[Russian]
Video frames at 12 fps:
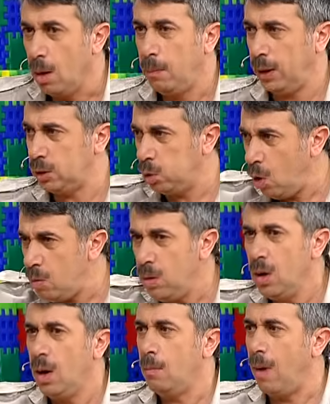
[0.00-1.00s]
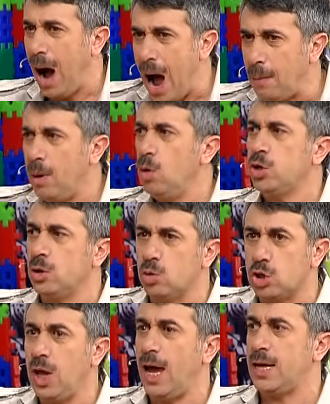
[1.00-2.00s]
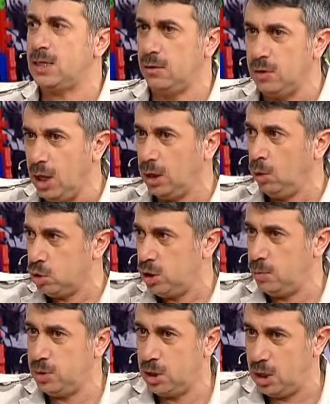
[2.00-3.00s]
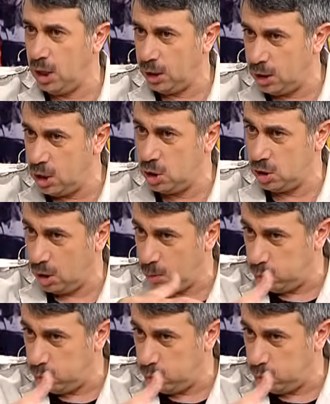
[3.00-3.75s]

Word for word: Потом мама уже нуждается в неотложной психиатрической